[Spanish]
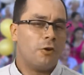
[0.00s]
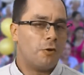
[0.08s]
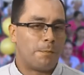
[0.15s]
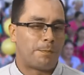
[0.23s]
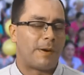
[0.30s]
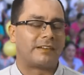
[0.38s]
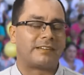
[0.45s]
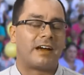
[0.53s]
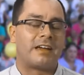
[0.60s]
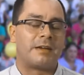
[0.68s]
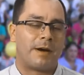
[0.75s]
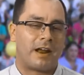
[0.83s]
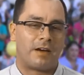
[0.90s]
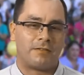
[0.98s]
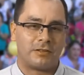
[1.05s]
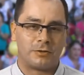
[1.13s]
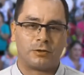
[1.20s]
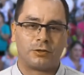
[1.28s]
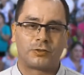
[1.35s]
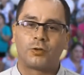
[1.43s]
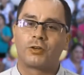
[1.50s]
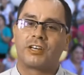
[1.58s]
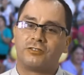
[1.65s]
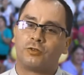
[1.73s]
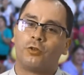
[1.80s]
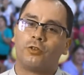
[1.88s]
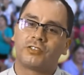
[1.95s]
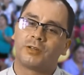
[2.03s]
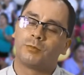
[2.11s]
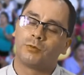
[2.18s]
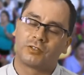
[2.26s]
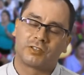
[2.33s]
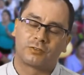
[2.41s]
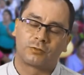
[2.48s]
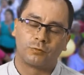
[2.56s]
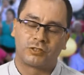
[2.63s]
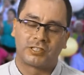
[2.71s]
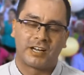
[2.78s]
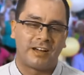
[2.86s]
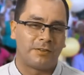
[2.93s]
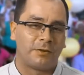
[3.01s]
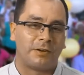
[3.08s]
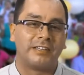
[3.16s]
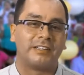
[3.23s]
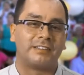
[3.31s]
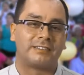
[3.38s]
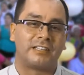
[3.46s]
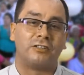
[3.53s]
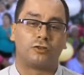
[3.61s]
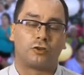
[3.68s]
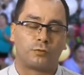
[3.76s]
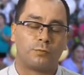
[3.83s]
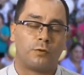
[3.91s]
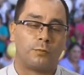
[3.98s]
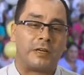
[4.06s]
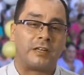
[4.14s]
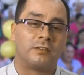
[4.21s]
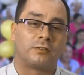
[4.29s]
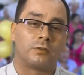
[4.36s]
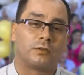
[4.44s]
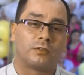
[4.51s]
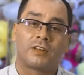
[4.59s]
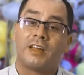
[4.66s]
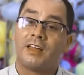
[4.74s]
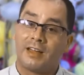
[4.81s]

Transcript: un pasaje maravilloso que todos hemos escuchado en distintos momentos